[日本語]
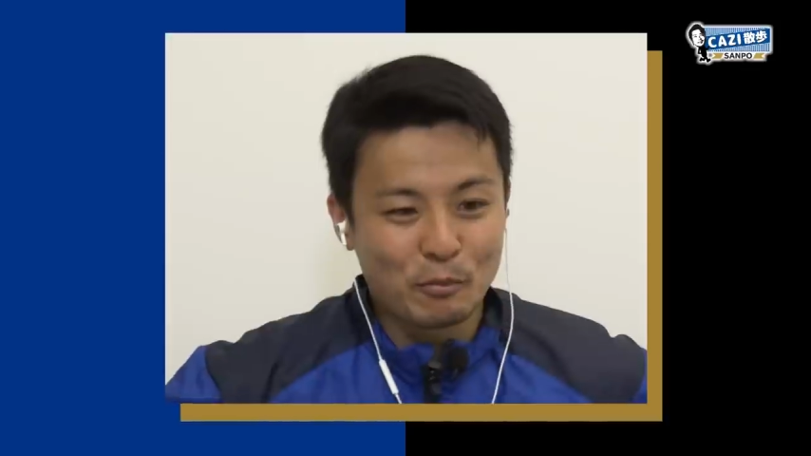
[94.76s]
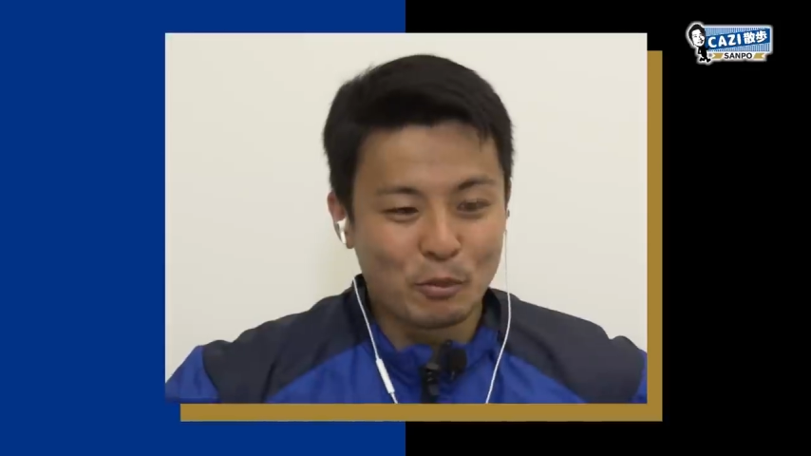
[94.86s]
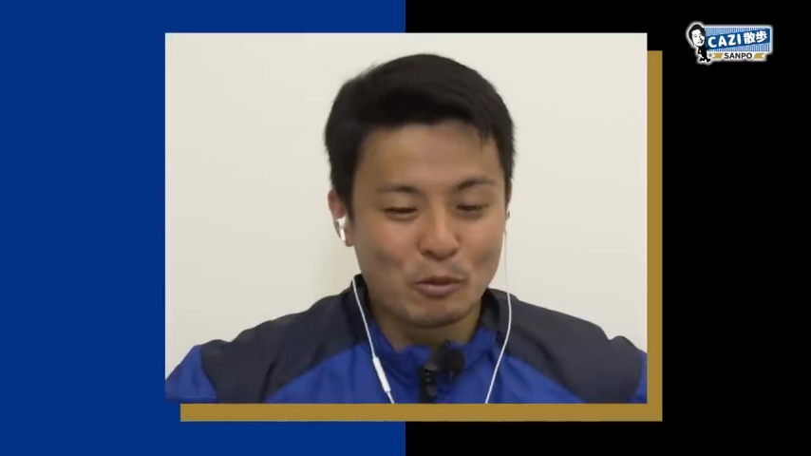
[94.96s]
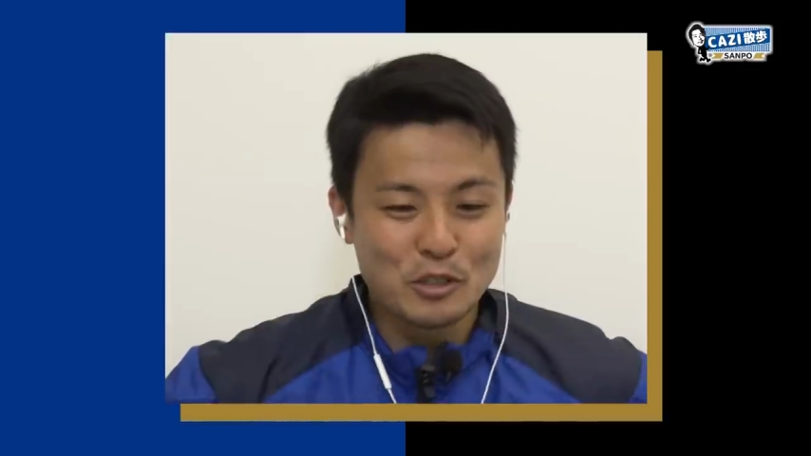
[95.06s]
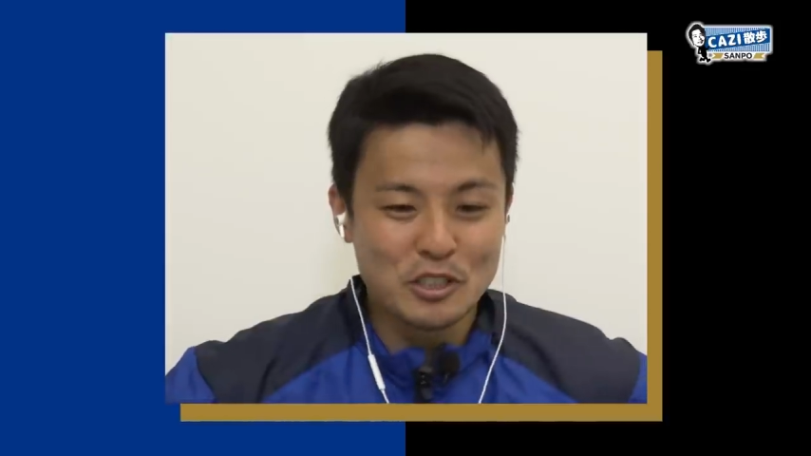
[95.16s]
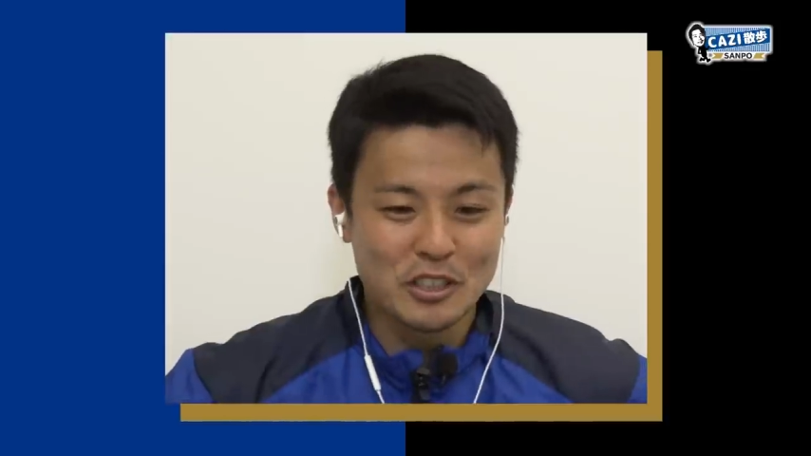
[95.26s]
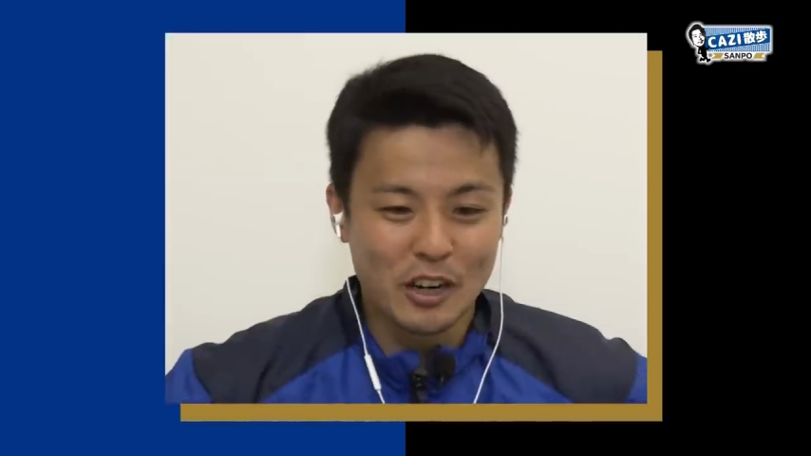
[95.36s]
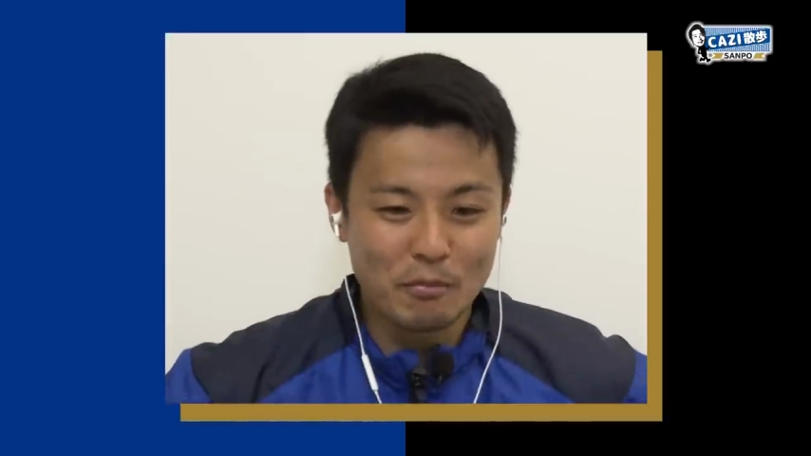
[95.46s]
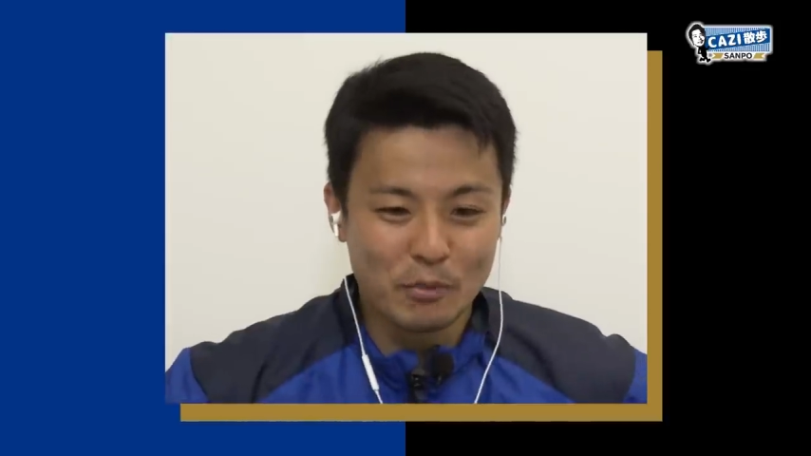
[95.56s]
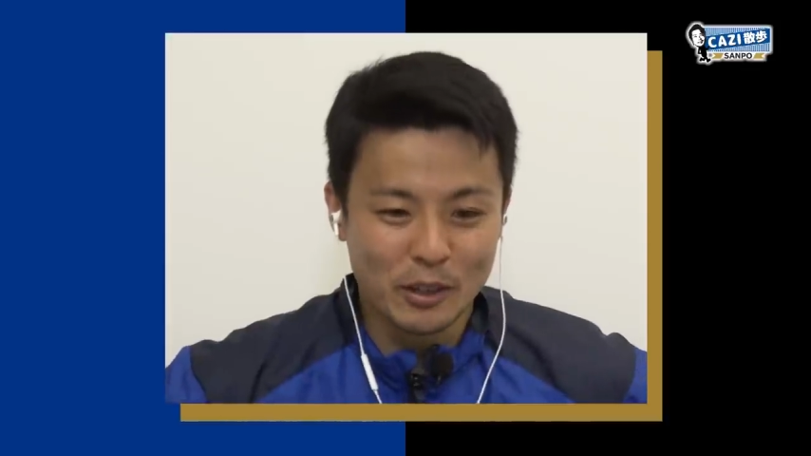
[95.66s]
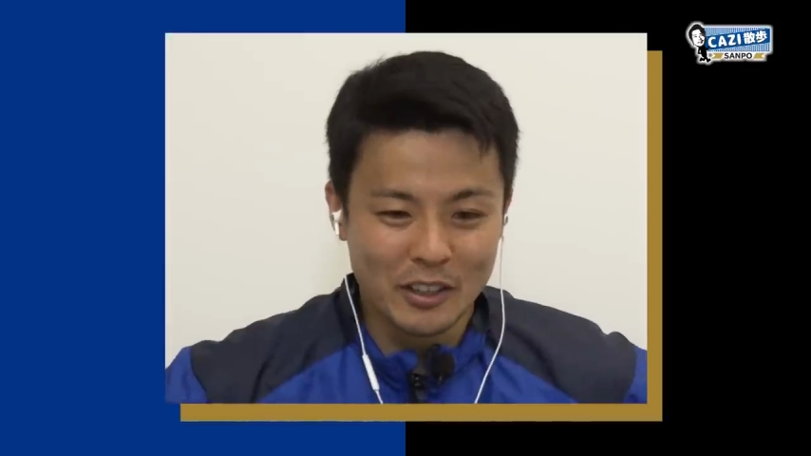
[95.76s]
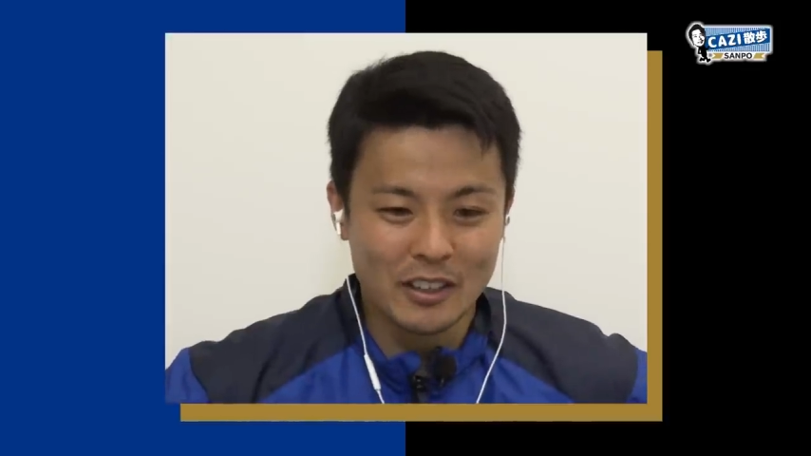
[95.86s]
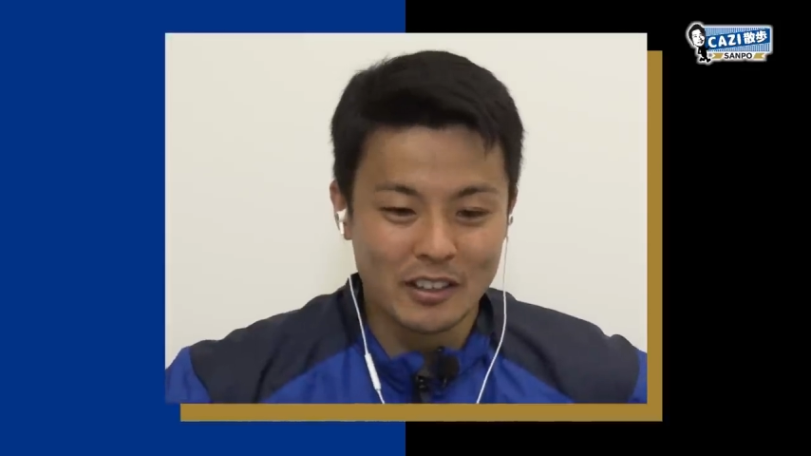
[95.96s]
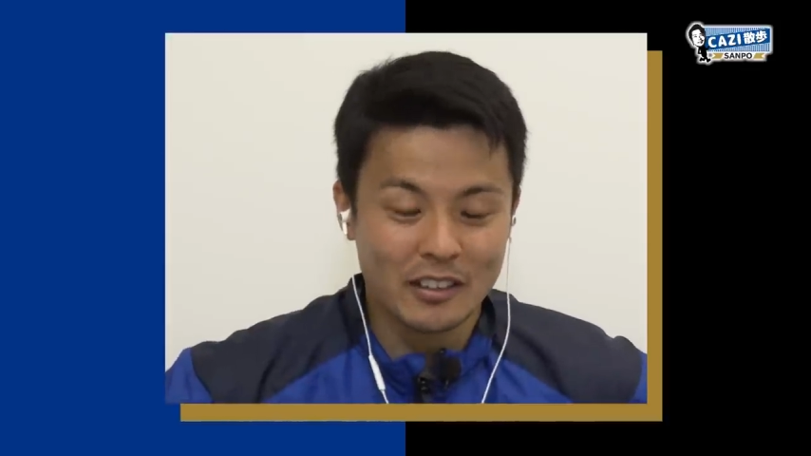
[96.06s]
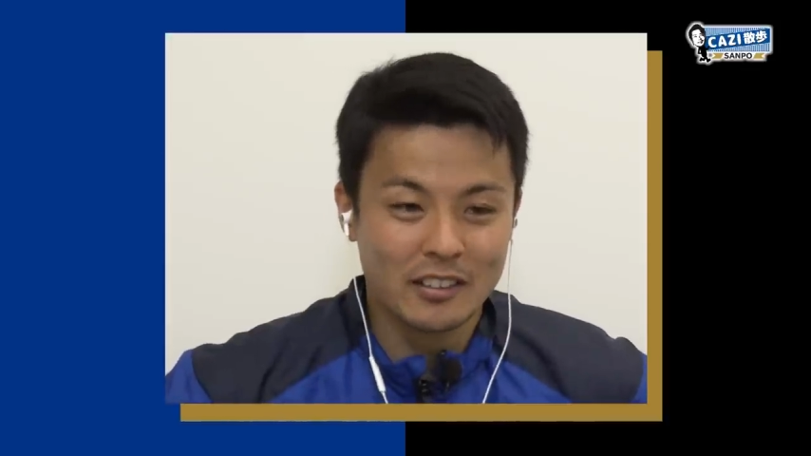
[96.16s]
僕自身ガンバ
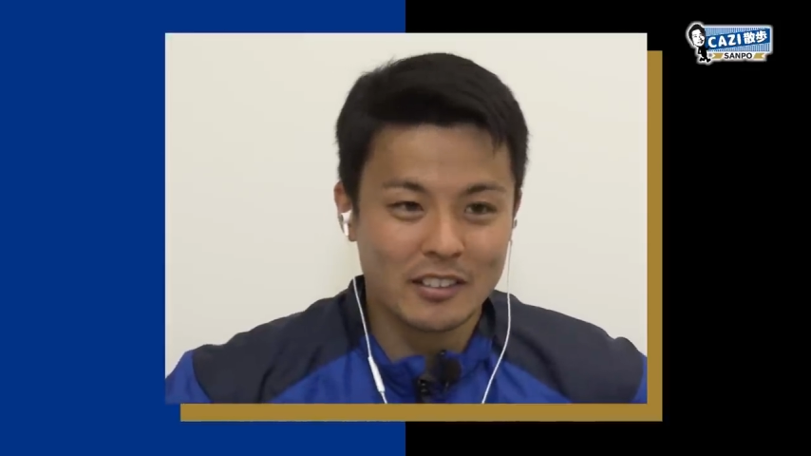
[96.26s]
に、